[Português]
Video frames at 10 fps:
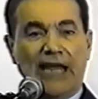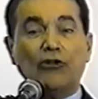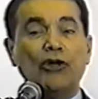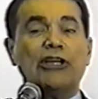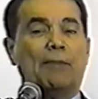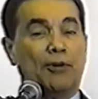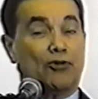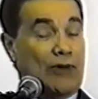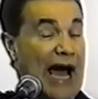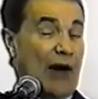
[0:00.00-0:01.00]
Tendo ido a
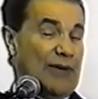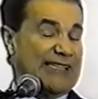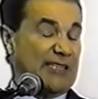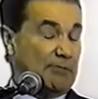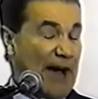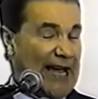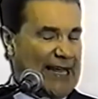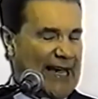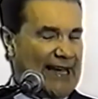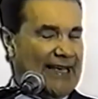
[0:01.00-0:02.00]
Portugal e a
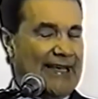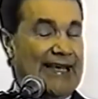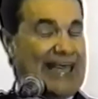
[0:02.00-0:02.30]
Espanha,